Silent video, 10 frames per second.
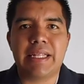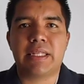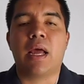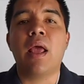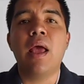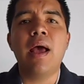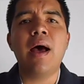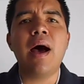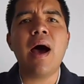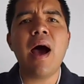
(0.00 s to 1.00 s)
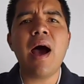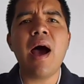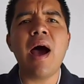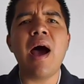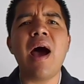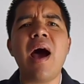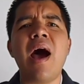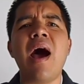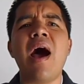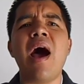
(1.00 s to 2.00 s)

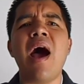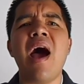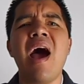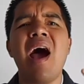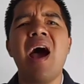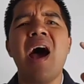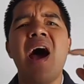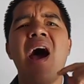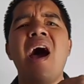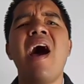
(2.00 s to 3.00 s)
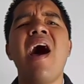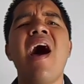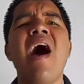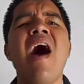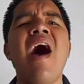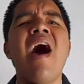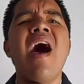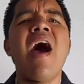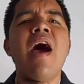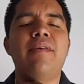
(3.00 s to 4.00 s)

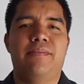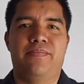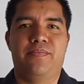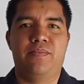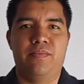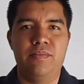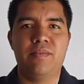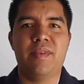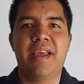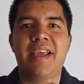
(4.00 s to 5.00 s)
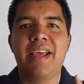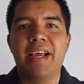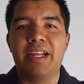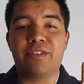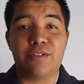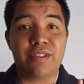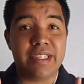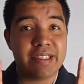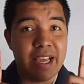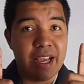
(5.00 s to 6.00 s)
Garganta.
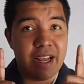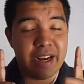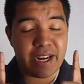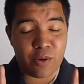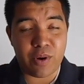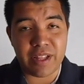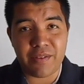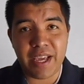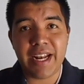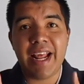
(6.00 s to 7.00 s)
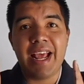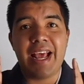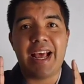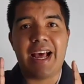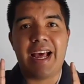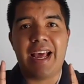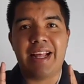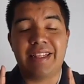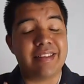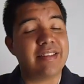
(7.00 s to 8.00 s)
Entonces, recuerda bien,
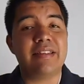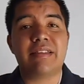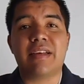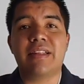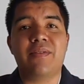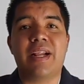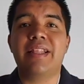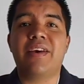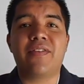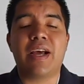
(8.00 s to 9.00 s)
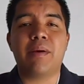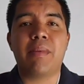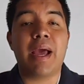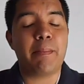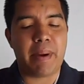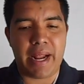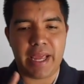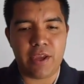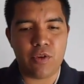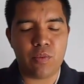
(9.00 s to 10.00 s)
eh, necesitas activar el
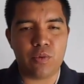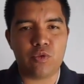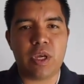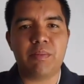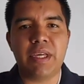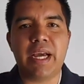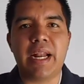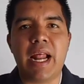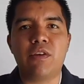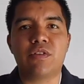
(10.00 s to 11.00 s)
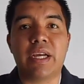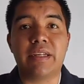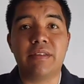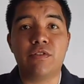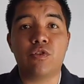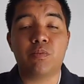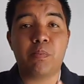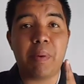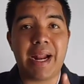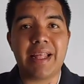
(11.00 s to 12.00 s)
diafragma. Para ello, busca en mi canal los
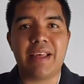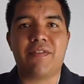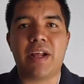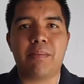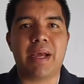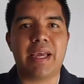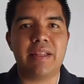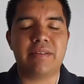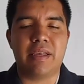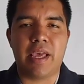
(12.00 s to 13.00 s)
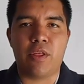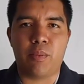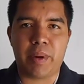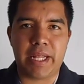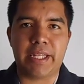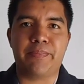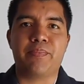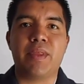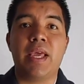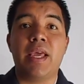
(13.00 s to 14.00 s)
ejercicios para diafragma que he diseñado
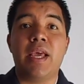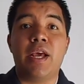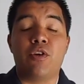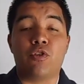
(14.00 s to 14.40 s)
para ti.